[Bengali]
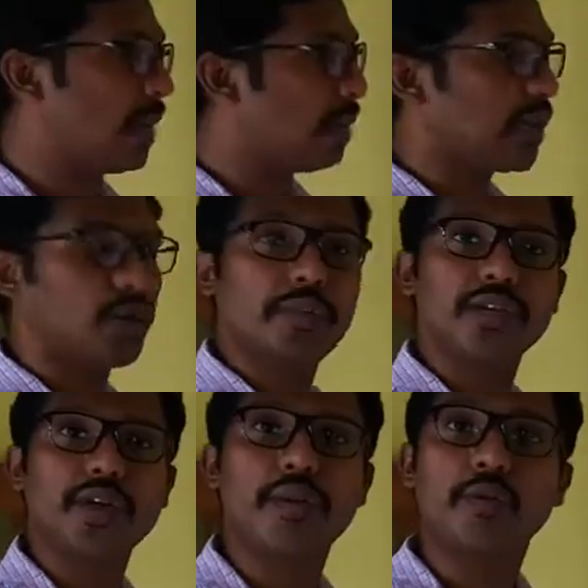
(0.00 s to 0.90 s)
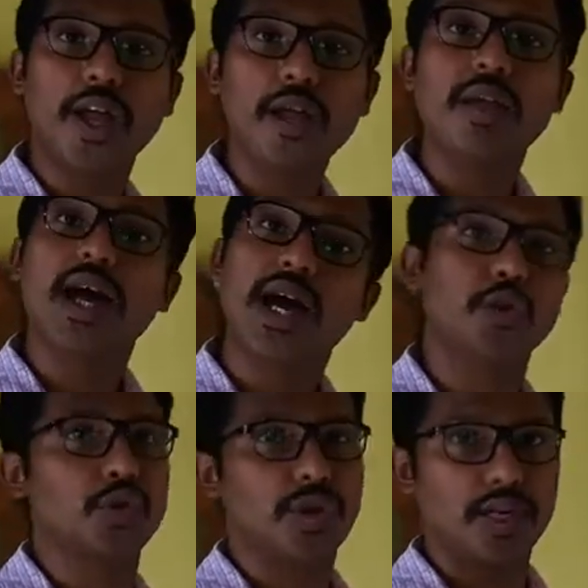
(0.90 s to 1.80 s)
এই পাথর ভেতরে আমরা
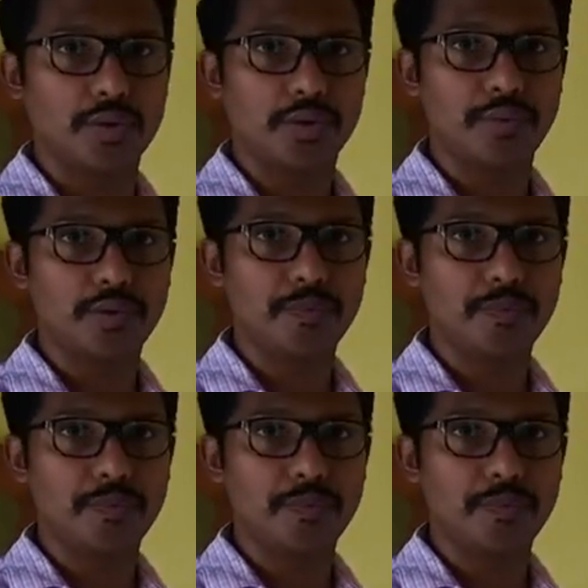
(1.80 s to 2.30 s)
আলোচনা করব